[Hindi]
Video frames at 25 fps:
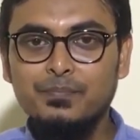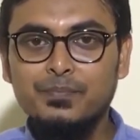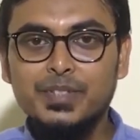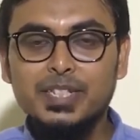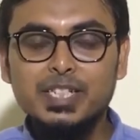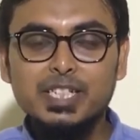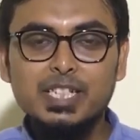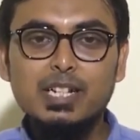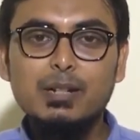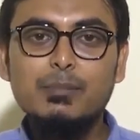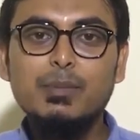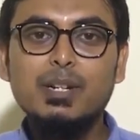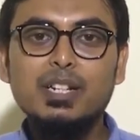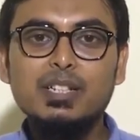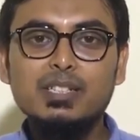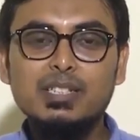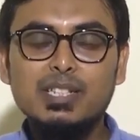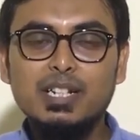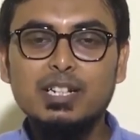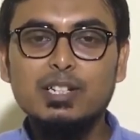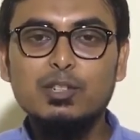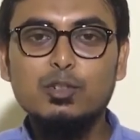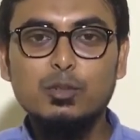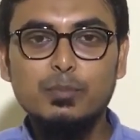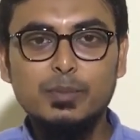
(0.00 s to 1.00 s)
ये हमारे चैनल
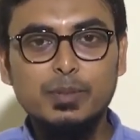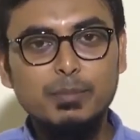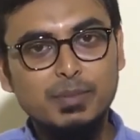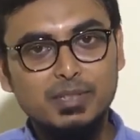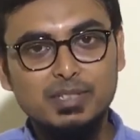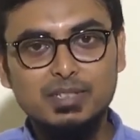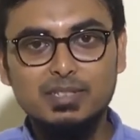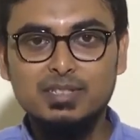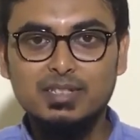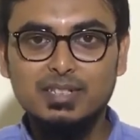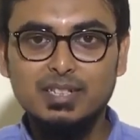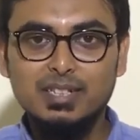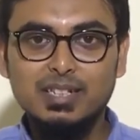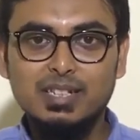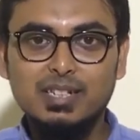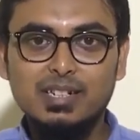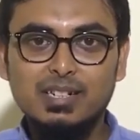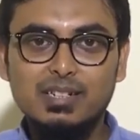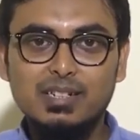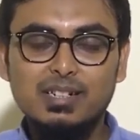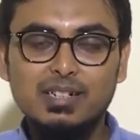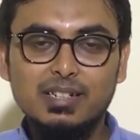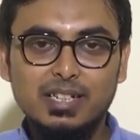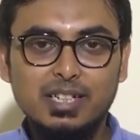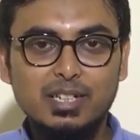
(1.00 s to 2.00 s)
को भी मदद करेगा
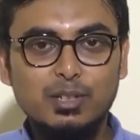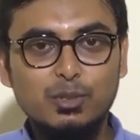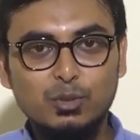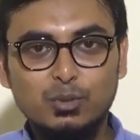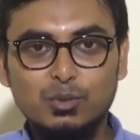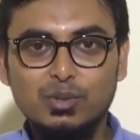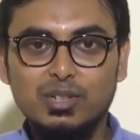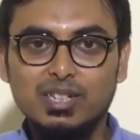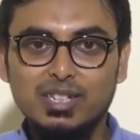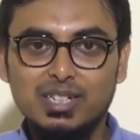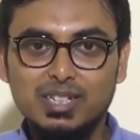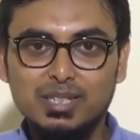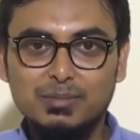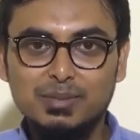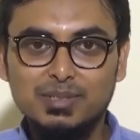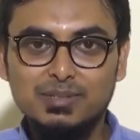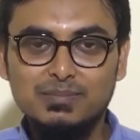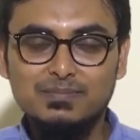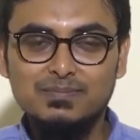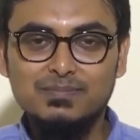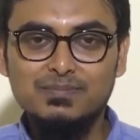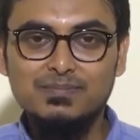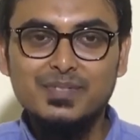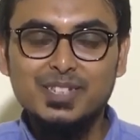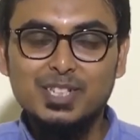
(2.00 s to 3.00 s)
आगे ग्रो करने में
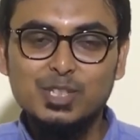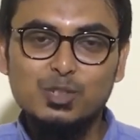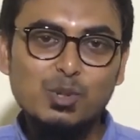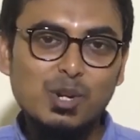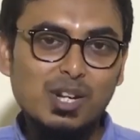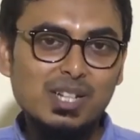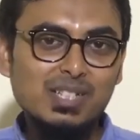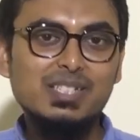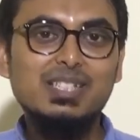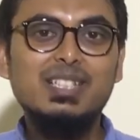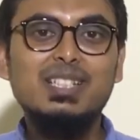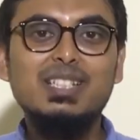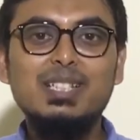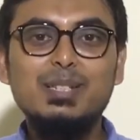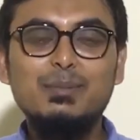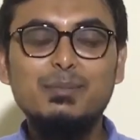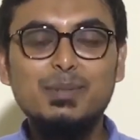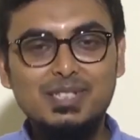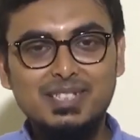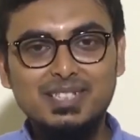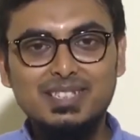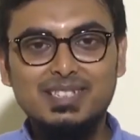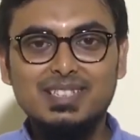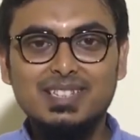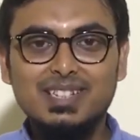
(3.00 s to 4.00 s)
तो आज के लिए बस
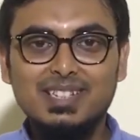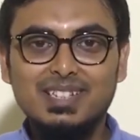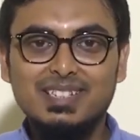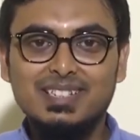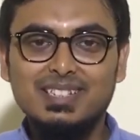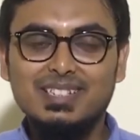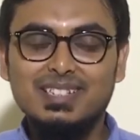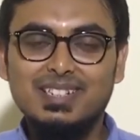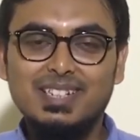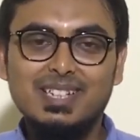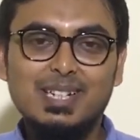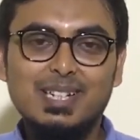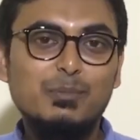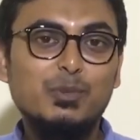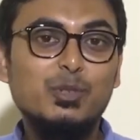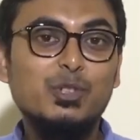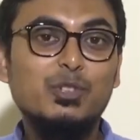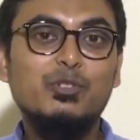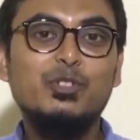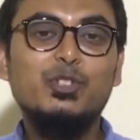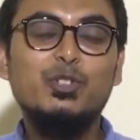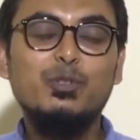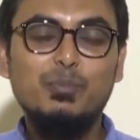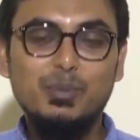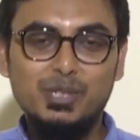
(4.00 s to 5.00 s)
इतना ही अगर आपको ये
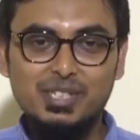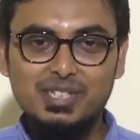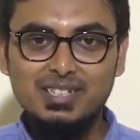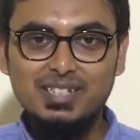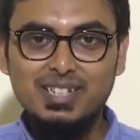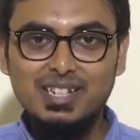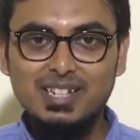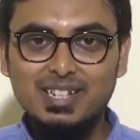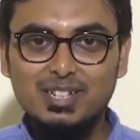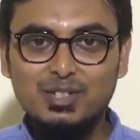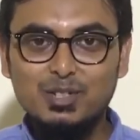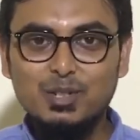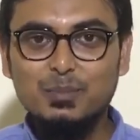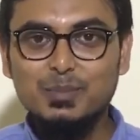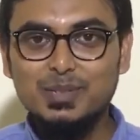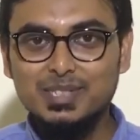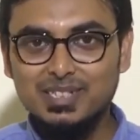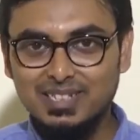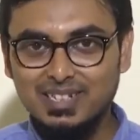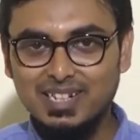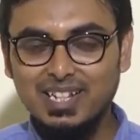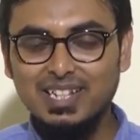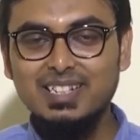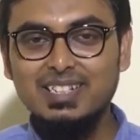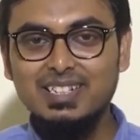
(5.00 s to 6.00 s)
वीडियो पसंद आया तो आप इसे
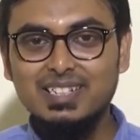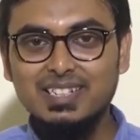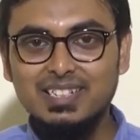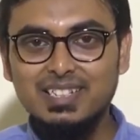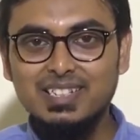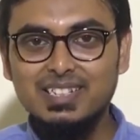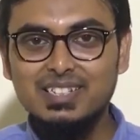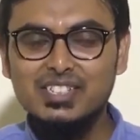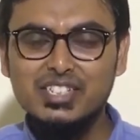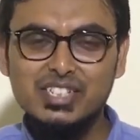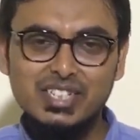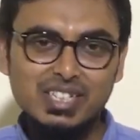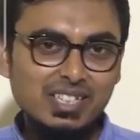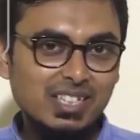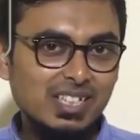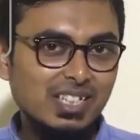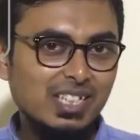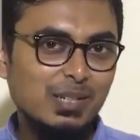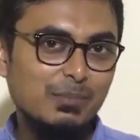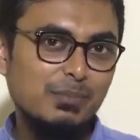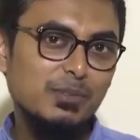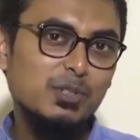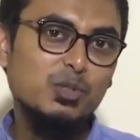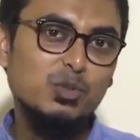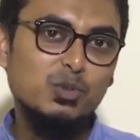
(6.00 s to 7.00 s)
लाइक करिए शेयर करिए अपने
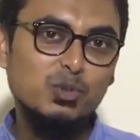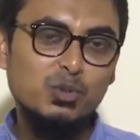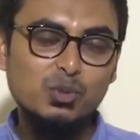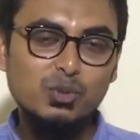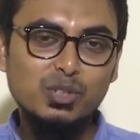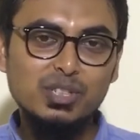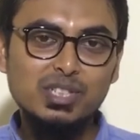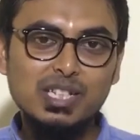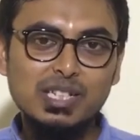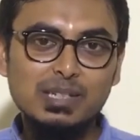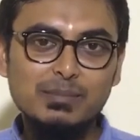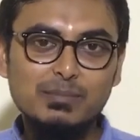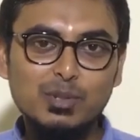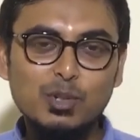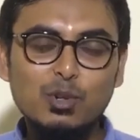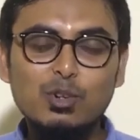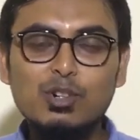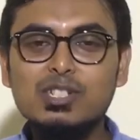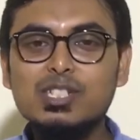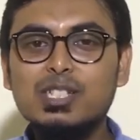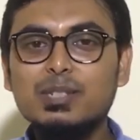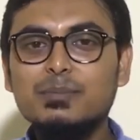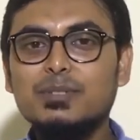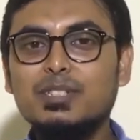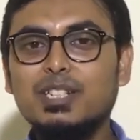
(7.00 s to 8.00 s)
दोस्तों के साथ में और
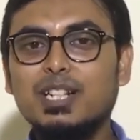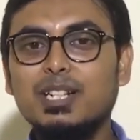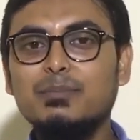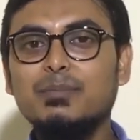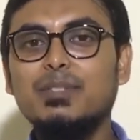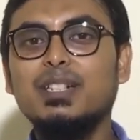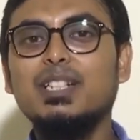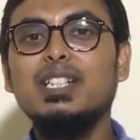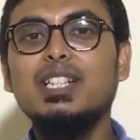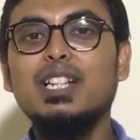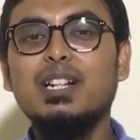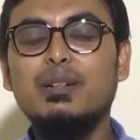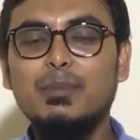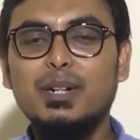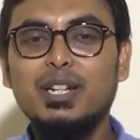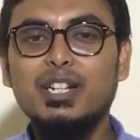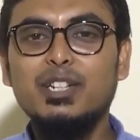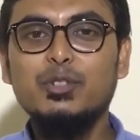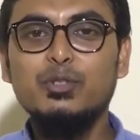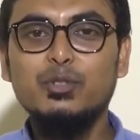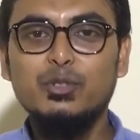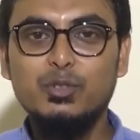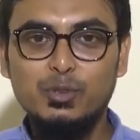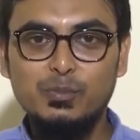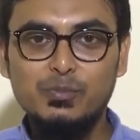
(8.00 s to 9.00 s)
सब्सक्राइब करिए हमारे
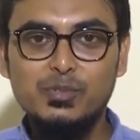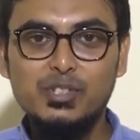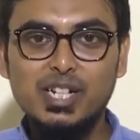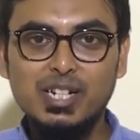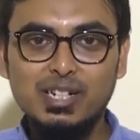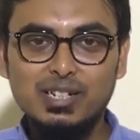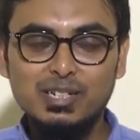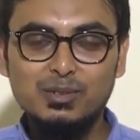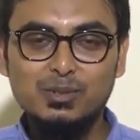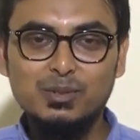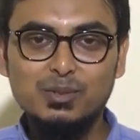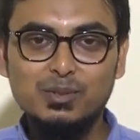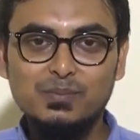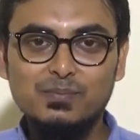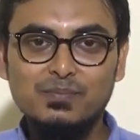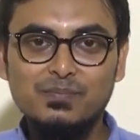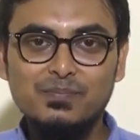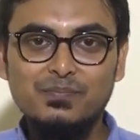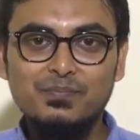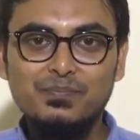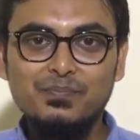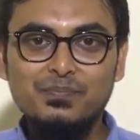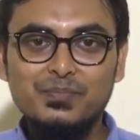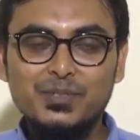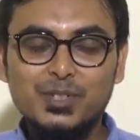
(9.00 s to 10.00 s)
यूट्यूब चैनल को
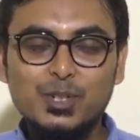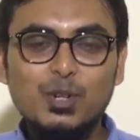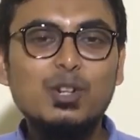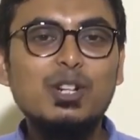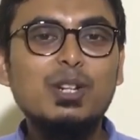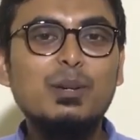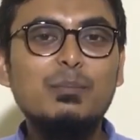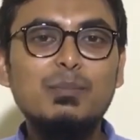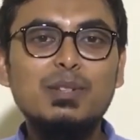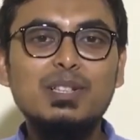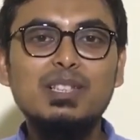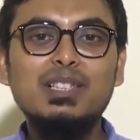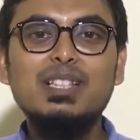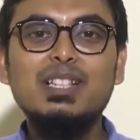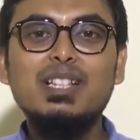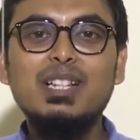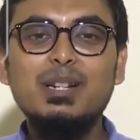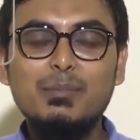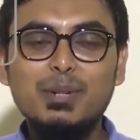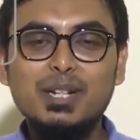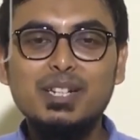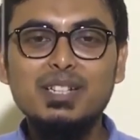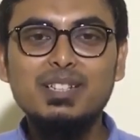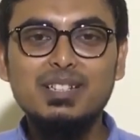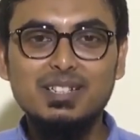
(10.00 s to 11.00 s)
और हम मिलते हैं
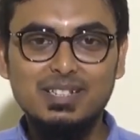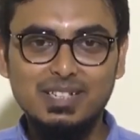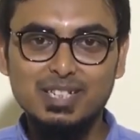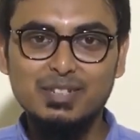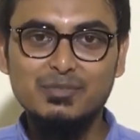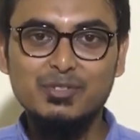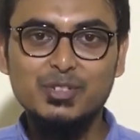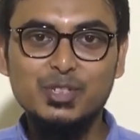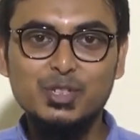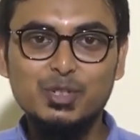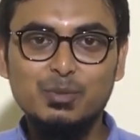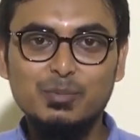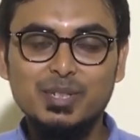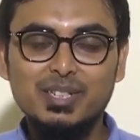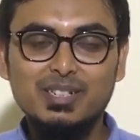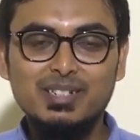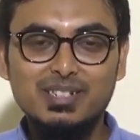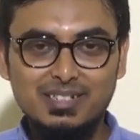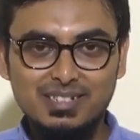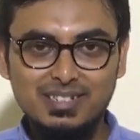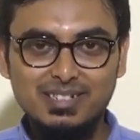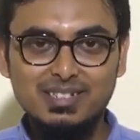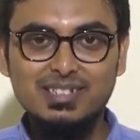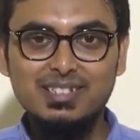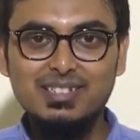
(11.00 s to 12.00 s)
हमारी अगली वीडियो में
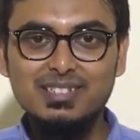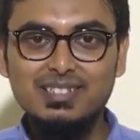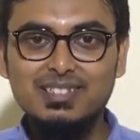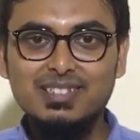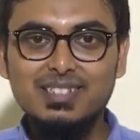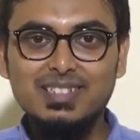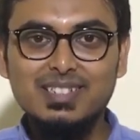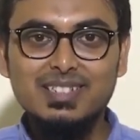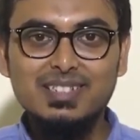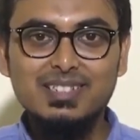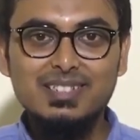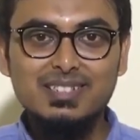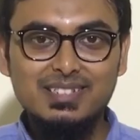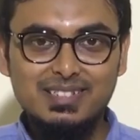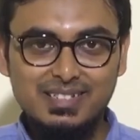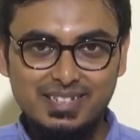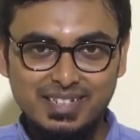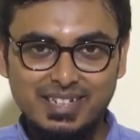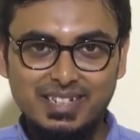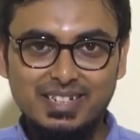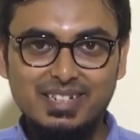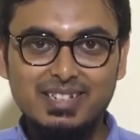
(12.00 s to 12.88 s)
अंतिम दिन टेक